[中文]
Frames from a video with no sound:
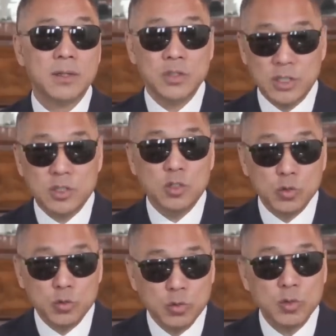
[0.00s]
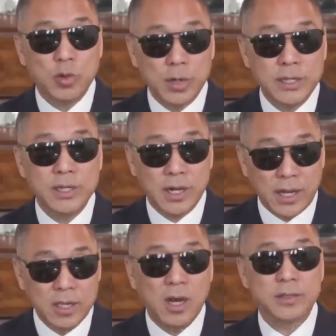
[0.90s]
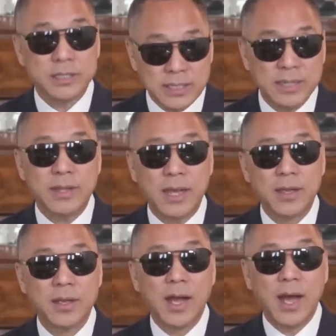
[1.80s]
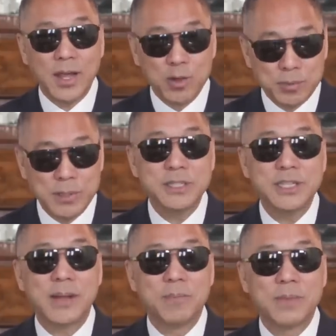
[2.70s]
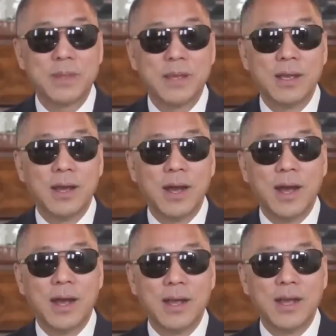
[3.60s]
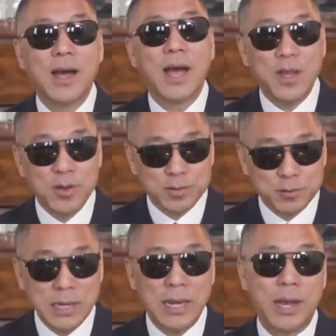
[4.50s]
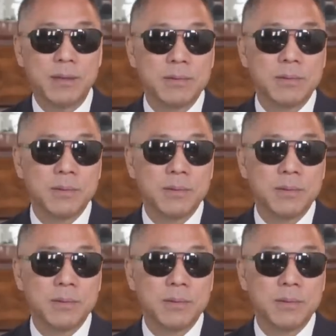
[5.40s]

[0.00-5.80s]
你就拥有了一个很好的现在，还有明天，啊，还有未来。